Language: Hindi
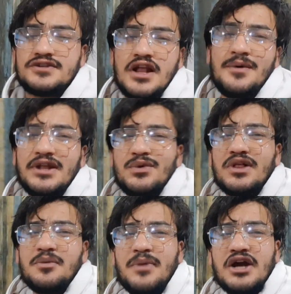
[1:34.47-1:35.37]
असलम
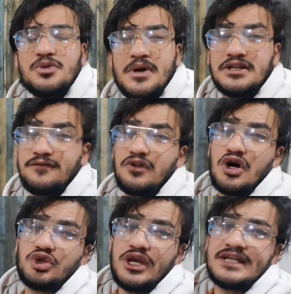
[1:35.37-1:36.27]
वेलकम बैक टू माई
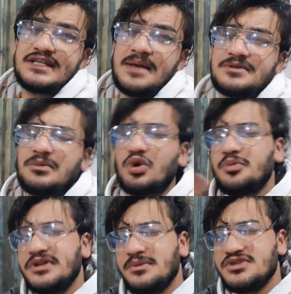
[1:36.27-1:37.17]
व्लॉग तो कैसे आप सब लोग
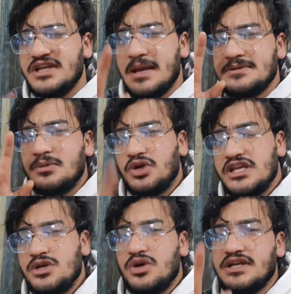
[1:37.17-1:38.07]
उम्मीद है मुझे कि आप सब लोग
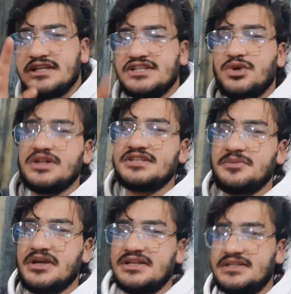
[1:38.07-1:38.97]
ठीक होंगे अच्छे से होंगे
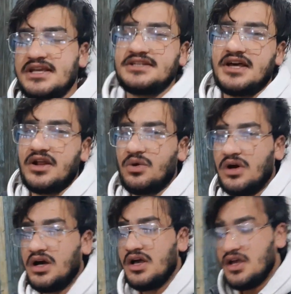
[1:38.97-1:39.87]
सभी का सही जा रहा
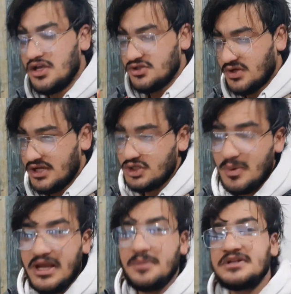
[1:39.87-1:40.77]
होगा सो सुबह
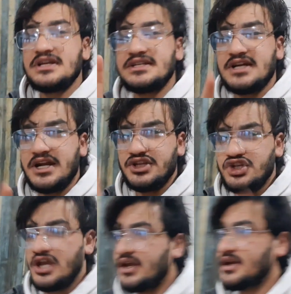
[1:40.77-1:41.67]
सुबह के बजे साढ़े
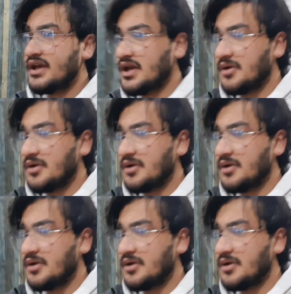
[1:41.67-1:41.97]
छः